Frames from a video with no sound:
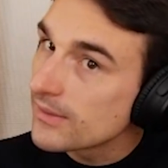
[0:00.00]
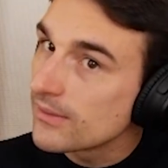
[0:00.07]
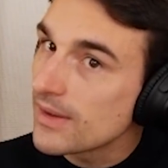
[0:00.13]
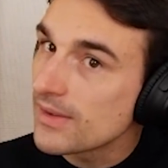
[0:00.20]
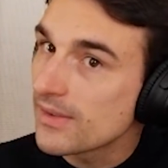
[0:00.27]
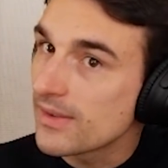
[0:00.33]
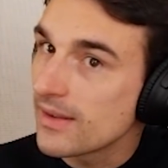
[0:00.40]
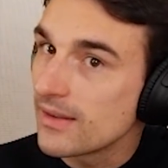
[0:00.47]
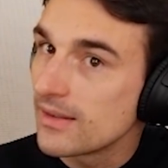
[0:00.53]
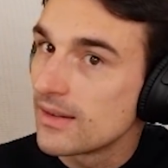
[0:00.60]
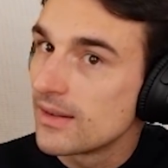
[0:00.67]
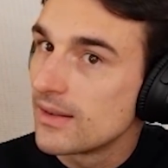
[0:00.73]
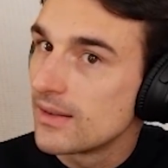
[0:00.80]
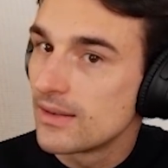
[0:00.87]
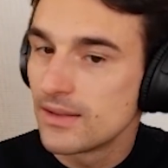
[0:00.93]
was dann
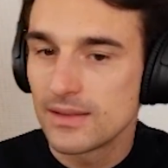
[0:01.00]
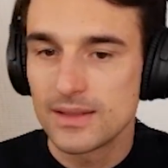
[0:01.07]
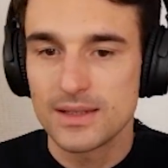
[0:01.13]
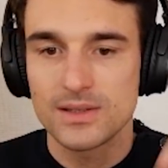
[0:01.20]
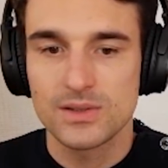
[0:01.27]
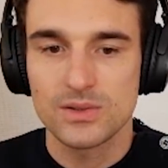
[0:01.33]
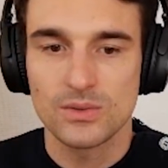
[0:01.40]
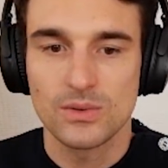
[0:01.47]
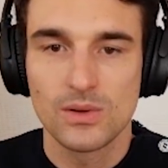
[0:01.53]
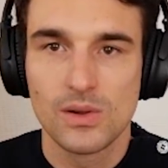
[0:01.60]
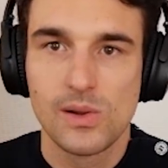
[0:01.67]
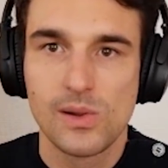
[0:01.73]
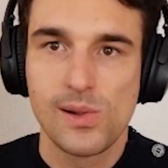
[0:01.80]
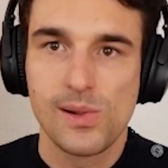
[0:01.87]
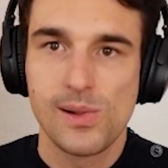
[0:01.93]
nicht so
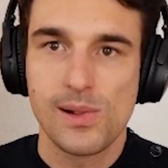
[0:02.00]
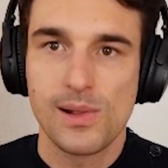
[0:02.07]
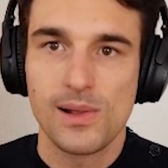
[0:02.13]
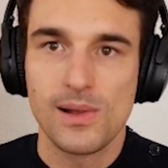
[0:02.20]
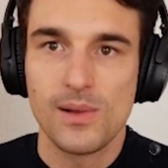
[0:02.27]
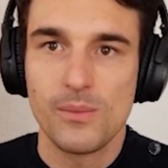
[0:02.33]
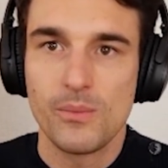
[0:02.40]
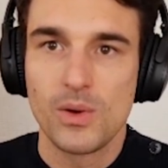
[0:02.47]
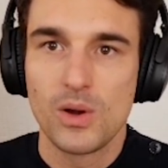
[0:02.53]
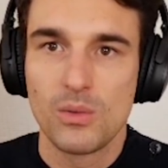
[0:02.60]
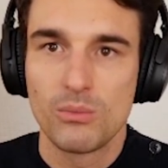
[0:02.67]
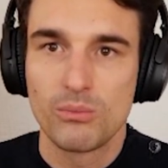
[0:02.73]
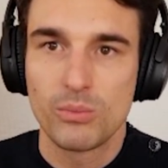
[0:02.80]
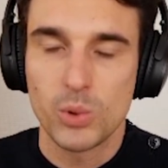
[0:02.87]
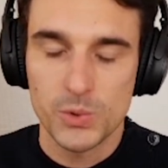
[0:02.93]
ähm,
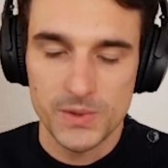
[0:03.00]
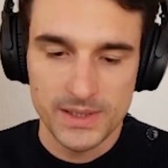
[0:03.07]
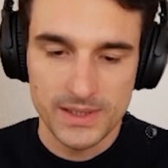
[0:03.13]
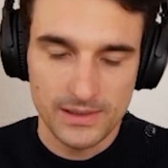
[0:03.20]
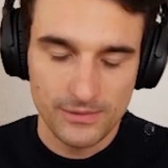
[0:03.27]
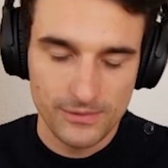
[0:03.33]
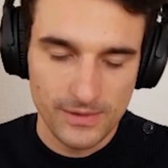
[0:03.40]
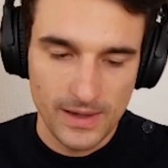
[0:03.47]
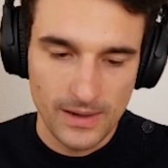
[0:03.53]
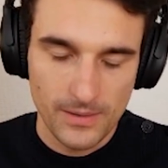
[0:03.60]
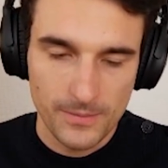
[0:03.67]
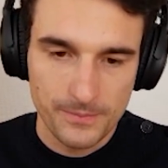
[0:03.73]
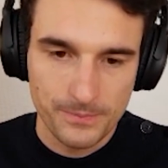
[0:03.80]
positiv wäre.